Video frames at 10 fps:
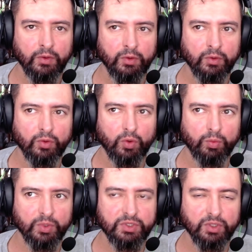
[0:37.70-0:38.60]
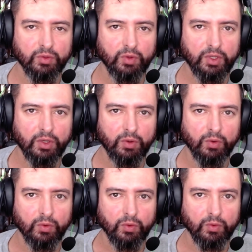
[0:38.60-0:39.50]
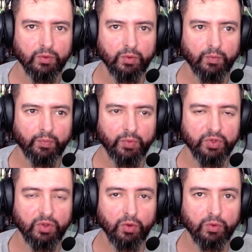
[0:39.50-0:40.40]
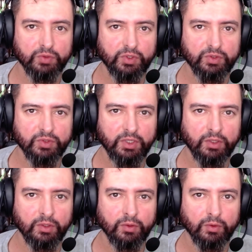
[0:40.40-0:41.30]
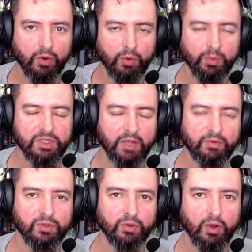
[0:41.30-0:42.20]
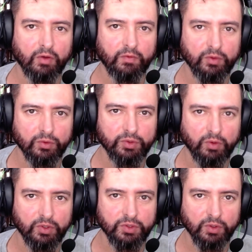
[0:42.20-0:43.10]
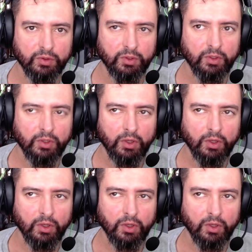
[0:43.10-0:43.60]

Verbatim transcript: Estou começando aqui com eu já tenho alguns vídeos aqui do algumas lives do Call of Duty Warzone,